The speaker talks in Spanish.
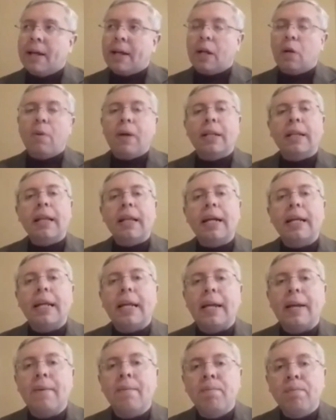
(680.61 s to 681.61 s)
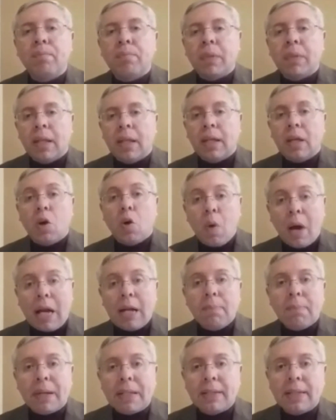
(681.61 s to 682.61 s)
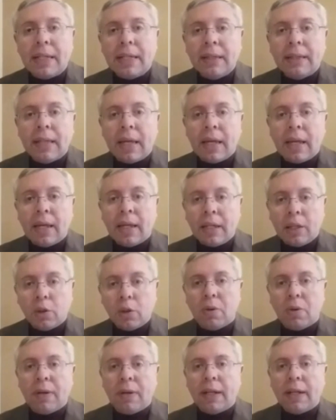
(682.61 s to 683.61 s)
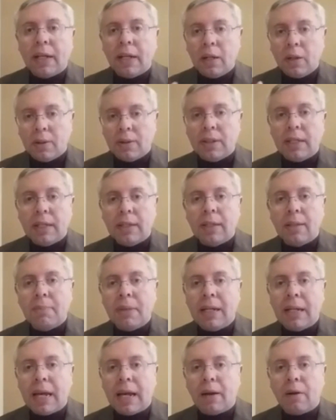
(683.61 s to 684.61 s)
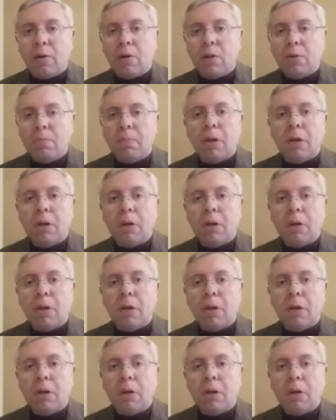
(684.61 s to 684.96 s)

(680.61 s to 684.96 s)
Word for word: Recuerda que Juan presenta en su Evangelio siete milagros,